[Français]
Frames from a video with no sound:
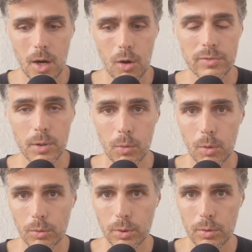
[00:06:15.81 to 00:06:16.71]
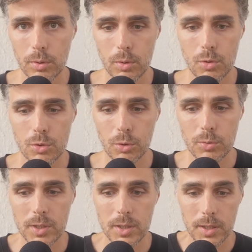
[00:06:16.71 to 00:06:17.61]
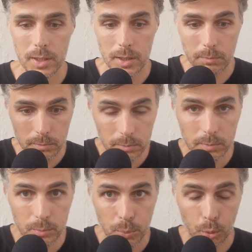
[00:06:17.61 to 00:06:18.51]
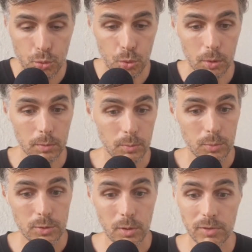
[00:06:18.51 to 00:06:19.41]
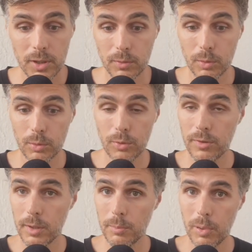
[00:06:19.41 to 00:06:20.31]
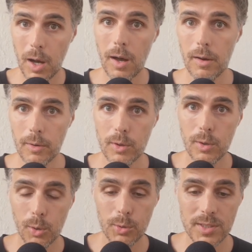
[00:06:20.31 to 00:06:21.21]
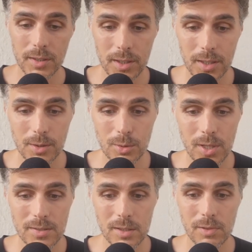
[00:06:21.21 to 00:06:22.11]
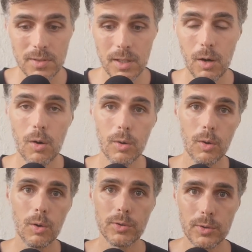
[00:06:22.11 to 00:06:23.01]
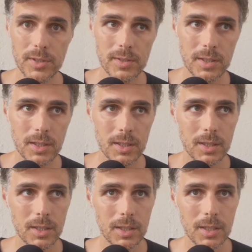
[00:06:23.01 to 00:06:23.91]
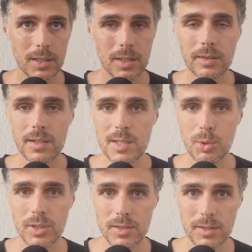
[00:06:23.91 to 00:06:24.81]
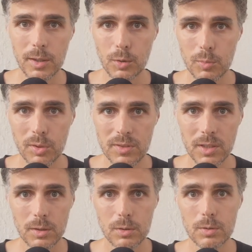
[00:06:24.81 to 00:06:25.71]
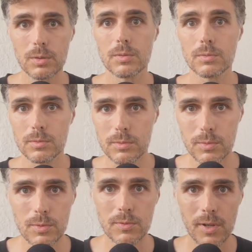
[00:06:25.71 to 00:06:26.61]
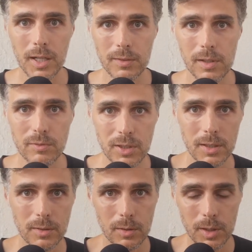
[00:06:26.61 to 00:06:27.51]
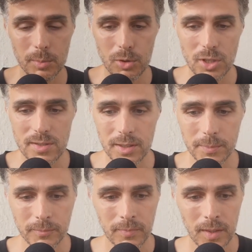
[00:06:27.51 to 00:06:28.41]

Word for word: environ entre aujourd'hui et pour toujours, puisqu'en fait, on ne s'est pas encore retiré du gaz à effet de serre en grande quantité, et il est très hypothétique d'ailleurs de penser que on va arriver à le faire dans les prochaines années.